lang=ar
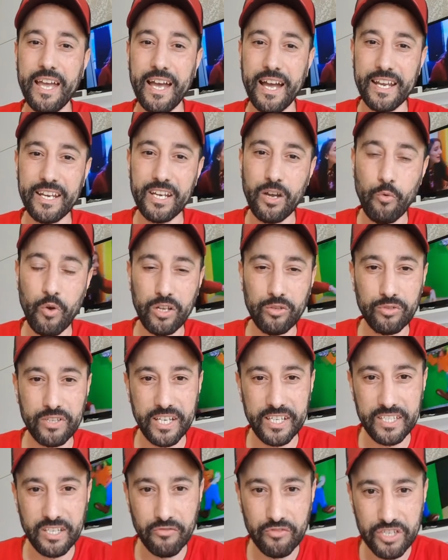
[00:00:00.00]
ان
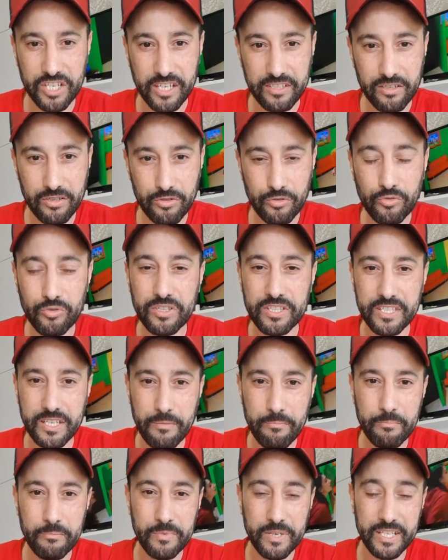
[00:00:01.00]
31 في شهر 9
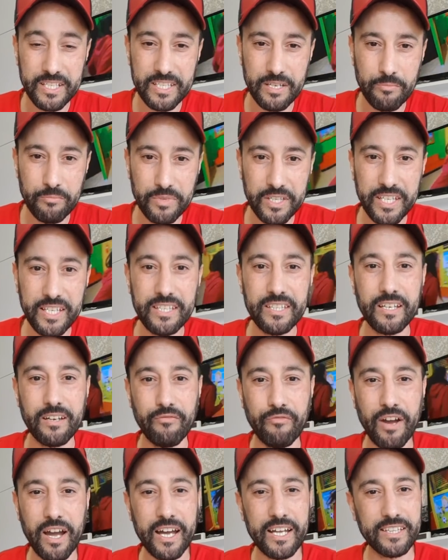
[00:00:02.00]
تم تمديد
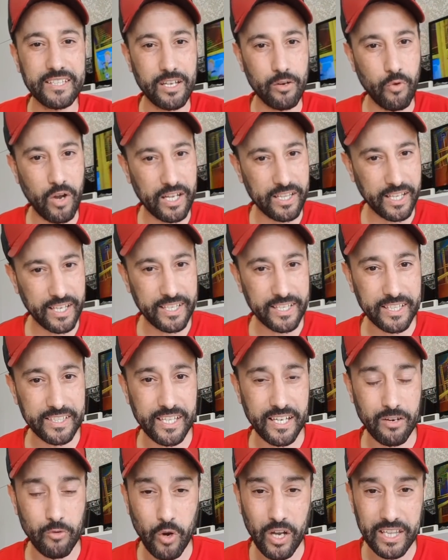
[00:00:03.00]
فقط ديال واحد
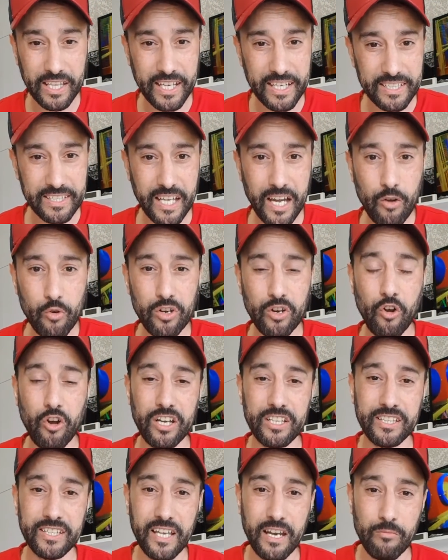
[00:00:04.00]
القطاع واحد القطاع ولا
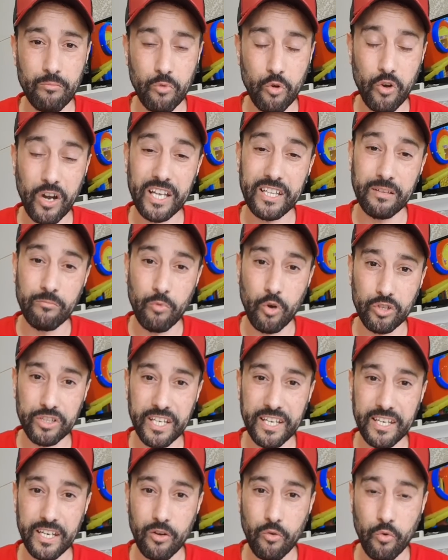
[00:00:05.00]
واحد ديال واحد
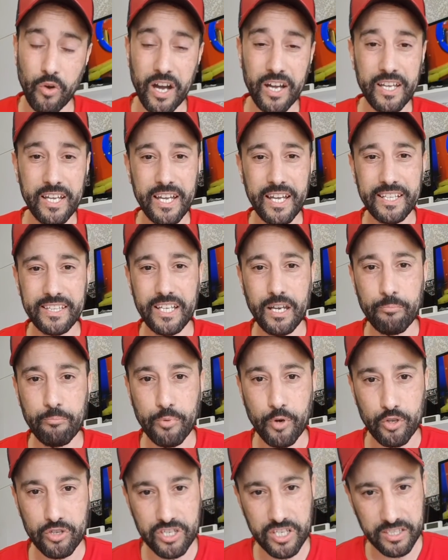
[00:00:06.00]
الموديل اللي هو ديال
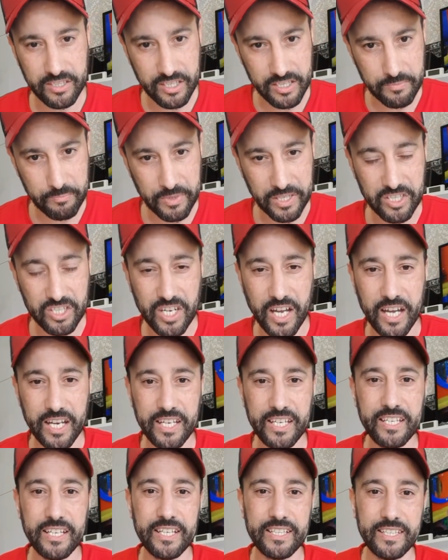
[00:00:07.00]
بروجيكت
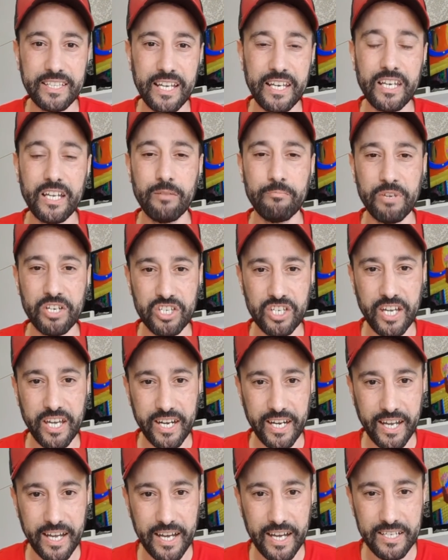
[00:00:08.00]
سبيتشالي ديال
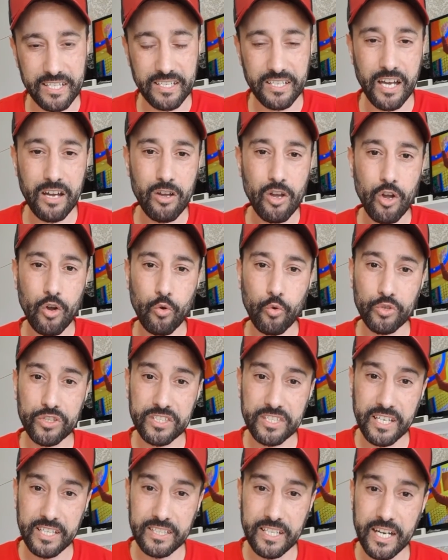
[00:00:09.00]
مشاريع خاصه
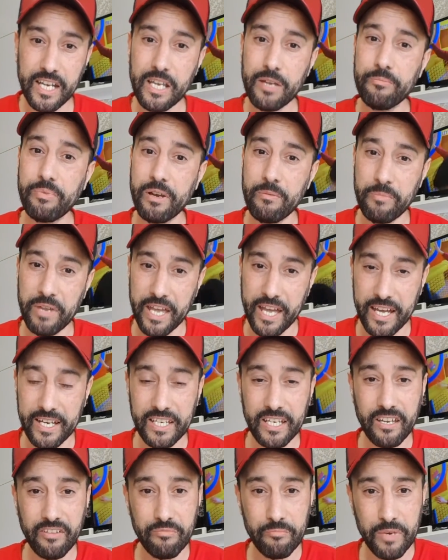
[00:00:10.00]
والتدريب
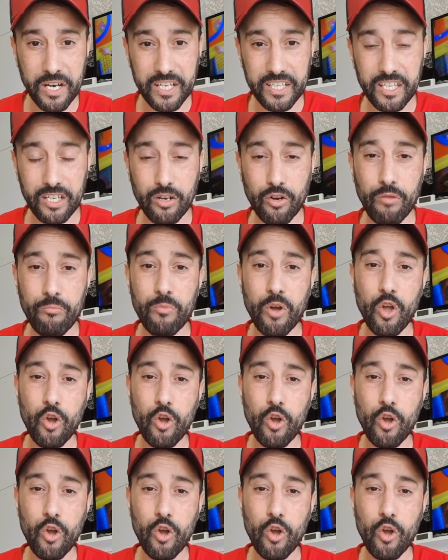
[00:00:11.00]
المهني كيف ما قلت لكم